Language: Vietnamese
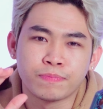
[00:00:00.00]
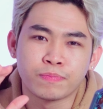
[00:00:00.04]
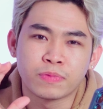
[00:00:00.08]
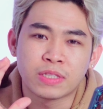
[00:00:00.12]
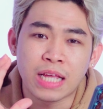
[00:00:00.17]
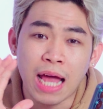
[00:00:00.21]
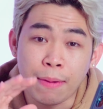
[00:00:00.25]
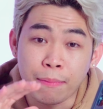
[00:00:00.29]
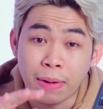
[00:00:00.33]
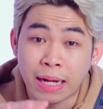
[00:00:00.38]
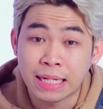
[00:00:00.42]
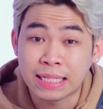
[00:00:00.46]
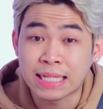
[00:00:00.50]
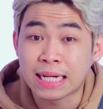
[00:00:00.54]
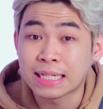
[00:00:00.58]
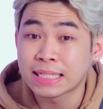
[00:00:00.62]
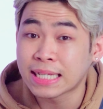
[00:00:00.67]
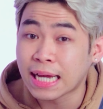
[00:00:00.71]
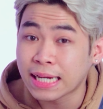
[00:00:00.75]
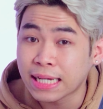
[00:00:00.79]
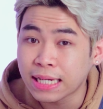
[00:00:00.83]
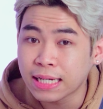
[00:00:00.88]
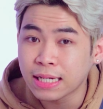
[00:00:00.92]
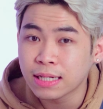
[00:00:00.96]
giảm ánh sáng
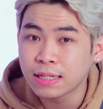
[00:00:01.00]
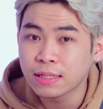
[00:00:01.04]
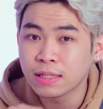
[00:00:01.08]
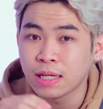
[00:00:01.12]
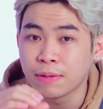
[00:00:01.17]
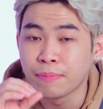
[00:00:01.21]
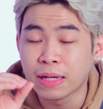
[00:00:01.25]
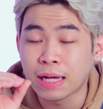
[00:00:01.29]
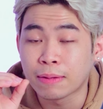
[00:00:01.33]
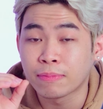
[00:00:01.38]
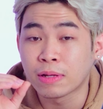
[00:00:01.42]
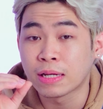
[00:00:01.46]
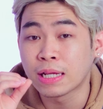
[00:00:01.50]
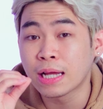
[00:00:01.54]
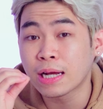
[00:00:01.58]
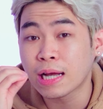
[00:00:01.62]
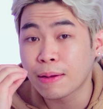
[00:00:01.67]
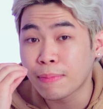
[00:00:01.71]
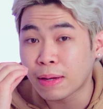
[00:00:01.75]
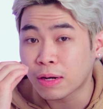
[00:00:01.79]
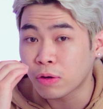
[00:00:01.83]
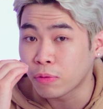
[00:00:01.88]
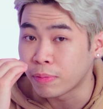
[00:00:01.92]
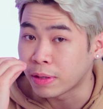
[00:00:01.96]
xanh ấy, thì mình cảm thấy nhá,
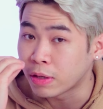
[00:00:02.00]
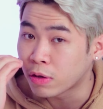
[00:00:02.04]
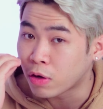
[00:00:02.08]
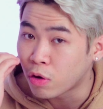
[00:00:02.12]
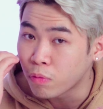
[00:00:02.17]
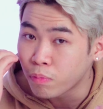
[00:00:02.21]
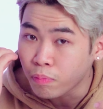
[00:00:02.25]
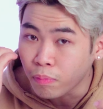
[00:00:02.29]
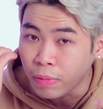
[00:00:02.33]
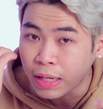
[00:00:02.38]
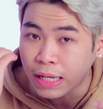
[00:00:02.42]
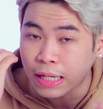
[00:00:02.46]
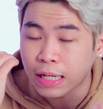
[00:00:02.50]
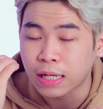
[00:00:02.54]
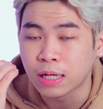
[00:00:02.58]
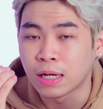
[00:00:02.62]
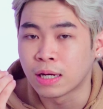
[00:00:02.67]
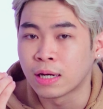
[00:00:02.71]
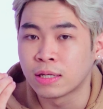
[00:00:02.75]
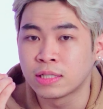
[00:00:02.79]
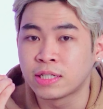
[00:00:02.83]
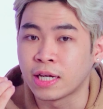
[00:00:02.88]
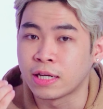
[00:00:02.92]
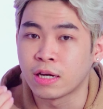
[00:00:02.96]
cái mắt của mình nó không bị
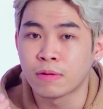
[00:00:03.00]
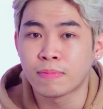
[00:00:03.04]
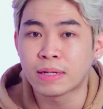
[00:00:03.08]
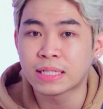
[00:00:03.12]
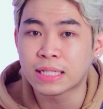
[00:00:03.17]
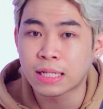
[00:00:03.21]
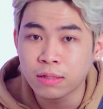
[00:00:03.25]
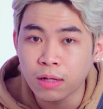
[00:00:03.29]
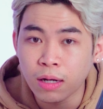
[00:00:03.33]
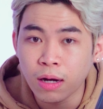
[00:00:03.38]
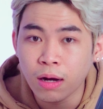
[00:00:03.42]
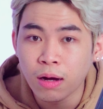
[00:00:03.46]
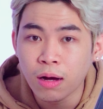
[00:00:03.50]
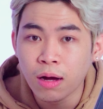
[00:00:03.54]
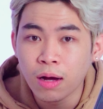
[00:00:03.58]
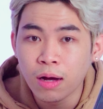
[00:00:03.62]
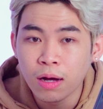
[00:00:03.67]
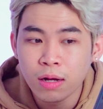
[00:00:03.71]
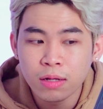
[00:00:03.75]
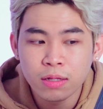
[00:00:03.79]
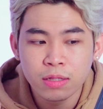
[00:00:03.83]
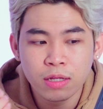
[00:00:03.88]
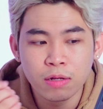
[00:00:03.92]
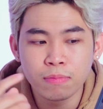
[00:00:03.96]
chảy nước mắt ra nữa.
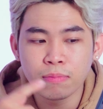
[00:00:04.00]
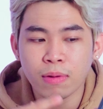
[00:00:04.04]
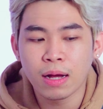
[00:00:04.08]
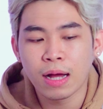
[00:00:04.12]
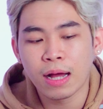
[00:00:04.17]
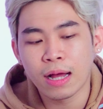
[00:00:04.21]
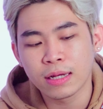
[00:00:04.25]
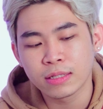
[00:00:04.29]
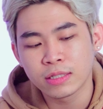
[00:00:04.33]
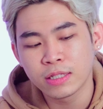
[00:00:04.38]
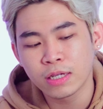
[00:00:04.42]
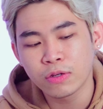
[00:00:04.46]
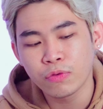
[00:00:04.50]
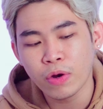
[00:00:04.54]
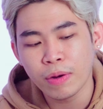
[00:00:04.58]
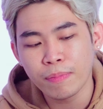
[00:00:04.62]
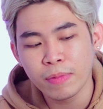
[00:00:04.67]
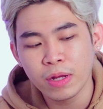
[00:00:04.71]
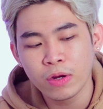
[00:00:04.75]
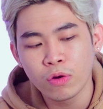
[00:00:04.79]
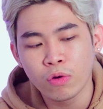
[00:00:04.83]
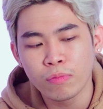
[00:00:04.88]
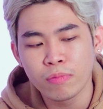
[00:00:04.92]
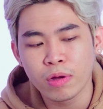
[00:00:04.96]
Nhưng mà chiếc
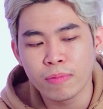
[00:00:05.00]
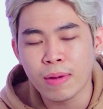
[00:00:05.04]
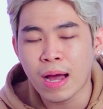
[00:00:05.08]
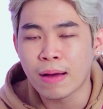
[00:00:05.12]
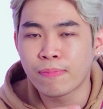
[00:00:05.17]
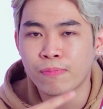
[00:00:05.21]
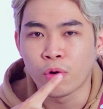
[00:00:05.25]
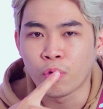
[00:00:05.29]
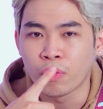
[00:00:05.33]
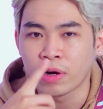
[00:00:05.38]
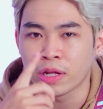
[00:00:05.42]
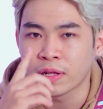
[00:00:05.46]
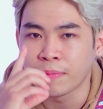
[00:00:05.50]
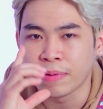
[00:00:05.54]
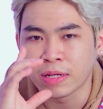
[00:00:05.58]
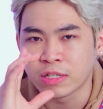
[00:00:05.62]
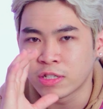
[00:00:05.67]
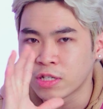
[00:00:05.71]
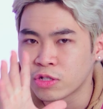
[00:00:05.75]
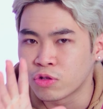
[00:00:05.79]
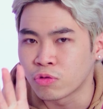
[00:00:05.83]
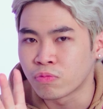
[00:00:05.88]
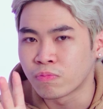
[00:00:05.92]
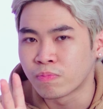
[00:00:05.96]
Redmi Note 13 Pro này thì mình
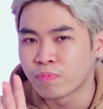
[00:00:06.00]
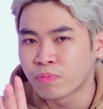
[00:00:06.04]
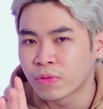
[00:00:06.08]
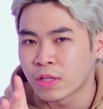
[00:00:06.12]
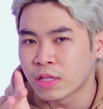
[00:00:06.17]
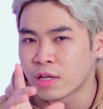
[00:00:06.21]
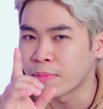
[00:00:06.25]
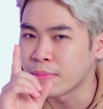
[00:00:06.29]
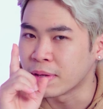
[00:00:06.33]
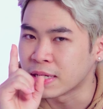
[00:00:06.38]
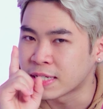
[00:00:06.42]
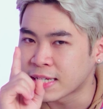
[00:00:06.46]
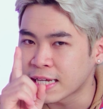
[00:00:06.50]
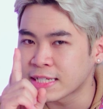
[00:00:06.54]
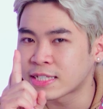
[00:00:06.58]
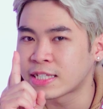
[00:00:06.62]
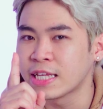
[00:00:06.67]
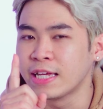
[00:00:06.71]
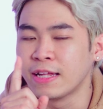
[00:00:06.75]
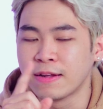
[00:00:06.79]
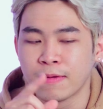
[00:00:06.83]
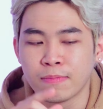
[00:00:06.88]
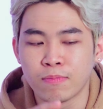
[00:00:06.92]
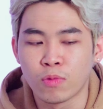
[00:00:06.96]
chưa dùng, nhưng mình sẽ
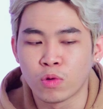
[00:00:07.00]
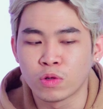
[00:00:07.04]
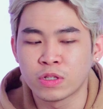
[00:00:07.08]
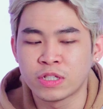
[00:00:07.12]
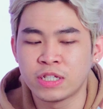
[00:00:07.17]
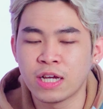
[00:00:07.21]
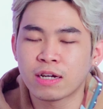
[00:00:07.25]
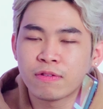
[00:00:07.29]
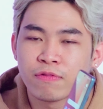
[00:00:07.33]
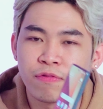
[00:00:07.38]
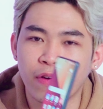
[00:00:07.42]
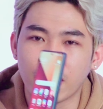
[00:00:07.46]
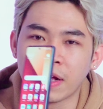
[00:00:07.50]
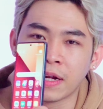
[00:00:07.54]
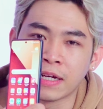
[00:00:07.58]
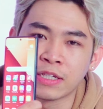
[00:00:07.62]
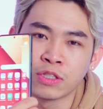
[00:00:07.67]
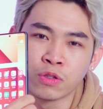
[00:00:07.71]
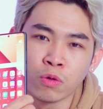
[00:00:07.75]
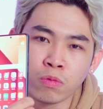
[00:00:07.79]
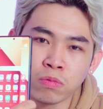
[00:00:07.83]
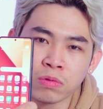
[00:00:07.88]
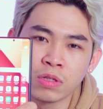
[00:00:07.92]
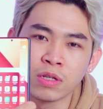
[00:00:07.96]
xin một chiếc về
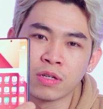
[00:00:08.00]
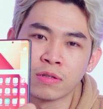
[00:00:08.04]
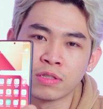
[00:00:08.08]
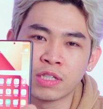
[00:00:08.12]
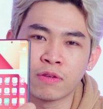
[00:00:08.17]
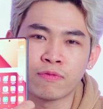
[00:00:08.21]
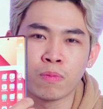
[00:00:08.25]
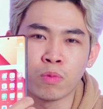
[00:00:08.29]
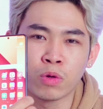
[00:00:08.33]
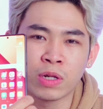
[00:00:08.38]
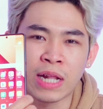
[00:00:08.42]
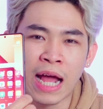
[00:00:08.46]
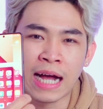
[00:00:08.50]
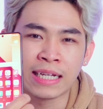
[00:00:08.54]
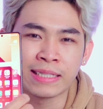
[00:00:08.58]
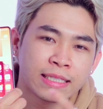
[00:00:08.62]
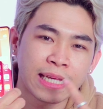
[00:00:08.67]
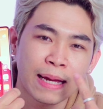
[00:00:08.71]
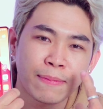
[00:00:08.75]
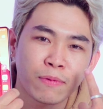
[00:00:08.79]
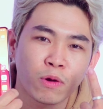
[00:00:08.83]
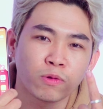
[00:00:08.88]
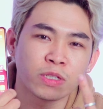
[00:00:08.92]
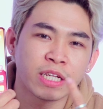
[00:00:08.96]
để dùng thử trong vòng 1 tháng
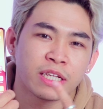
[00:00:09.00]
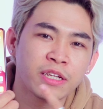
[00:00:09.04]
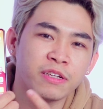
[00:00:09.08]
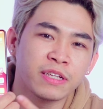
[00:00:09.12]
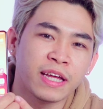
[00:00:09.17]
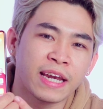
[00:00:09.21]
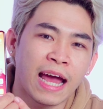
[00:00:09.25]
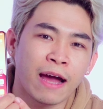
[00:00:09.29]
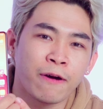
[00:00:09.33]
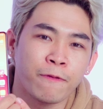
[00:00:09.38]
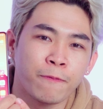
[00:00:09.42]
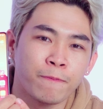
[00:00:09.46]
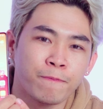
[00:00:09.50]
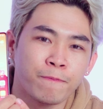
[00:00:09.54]
xem nó sẽ như thế nào.